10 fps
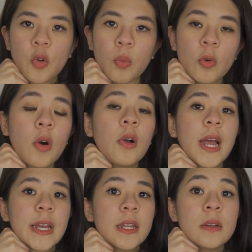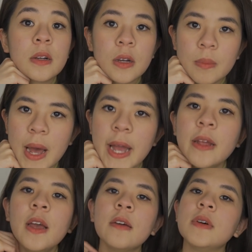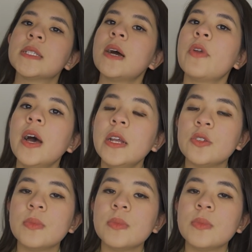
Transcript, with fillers: củng cố lại kiến thức cơ bản và sau đó thì